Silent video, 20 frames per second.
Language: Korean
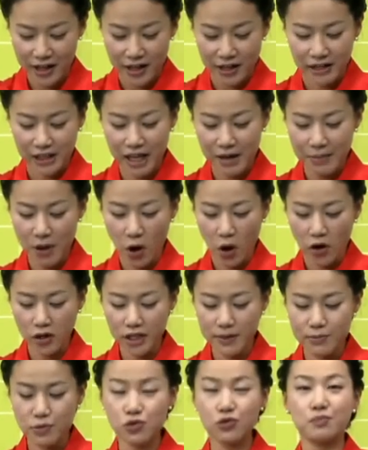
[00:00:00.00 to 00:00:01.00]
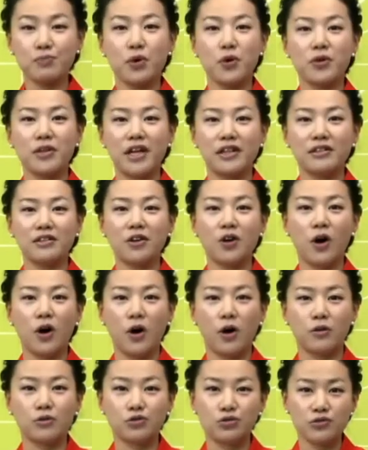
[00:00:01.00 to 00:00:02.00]
그 다음에 어림수 표현하는
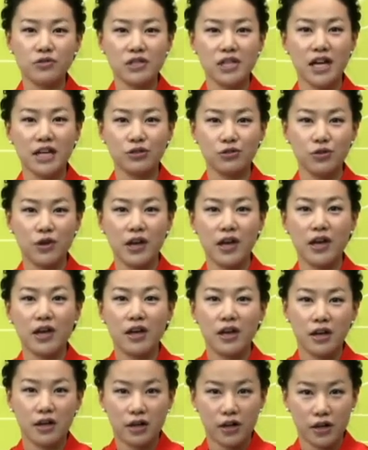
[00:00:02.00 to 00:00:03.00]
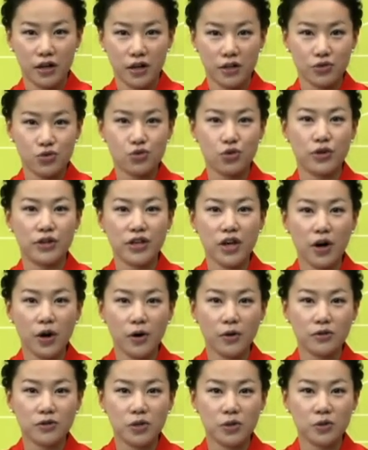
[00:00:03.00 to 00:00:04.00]
거 숫자 뒤에 어,
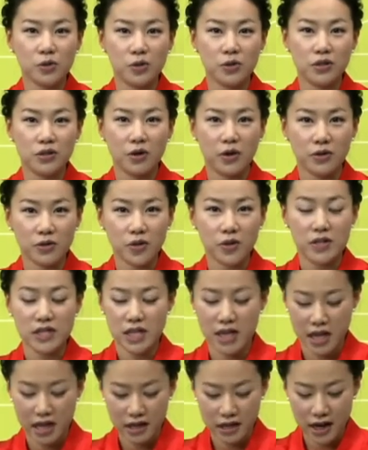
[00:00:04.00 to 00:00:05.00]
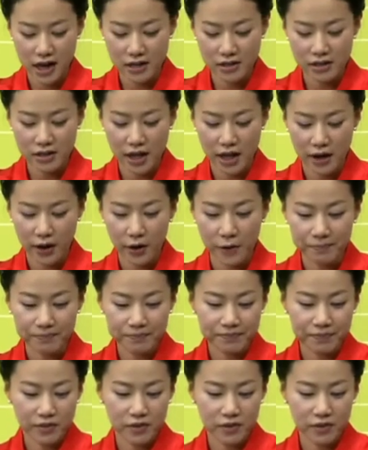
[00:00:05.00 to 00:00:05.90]
左右 정도를 넣어서 이제 얘기를 하는데요.